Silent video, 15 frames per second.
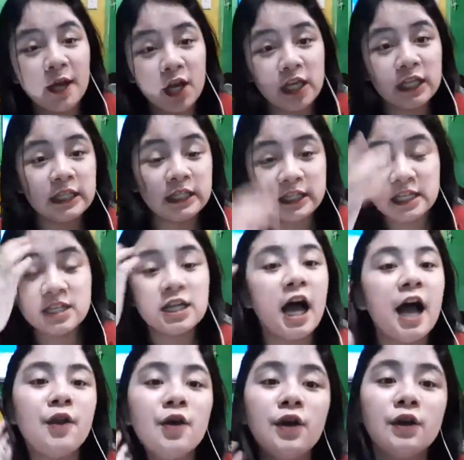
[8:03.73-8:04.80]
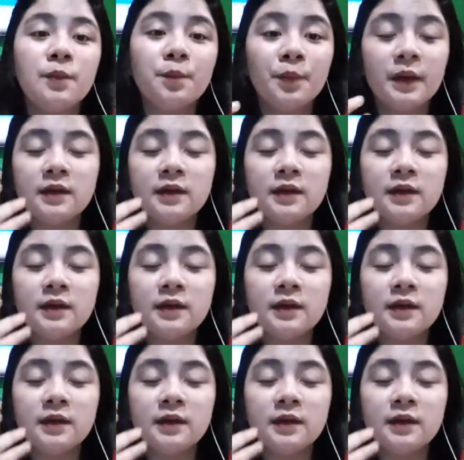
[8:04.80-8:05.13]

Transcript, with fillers: Pero hindi siya ano, eh,